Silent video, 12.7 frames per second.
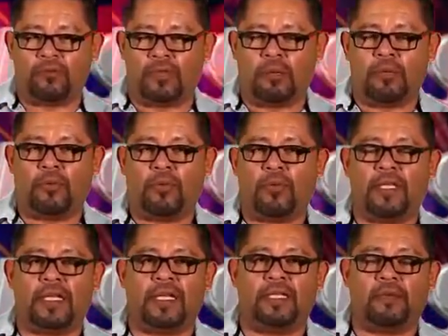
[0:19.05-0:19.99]
Dura muy poco.
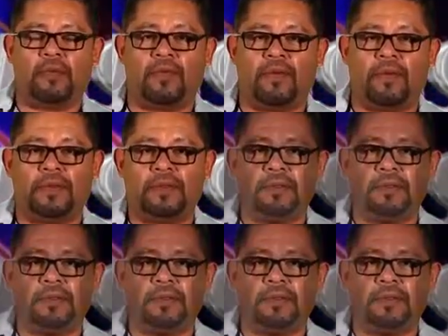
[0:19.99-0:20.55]
Adelante, por favor.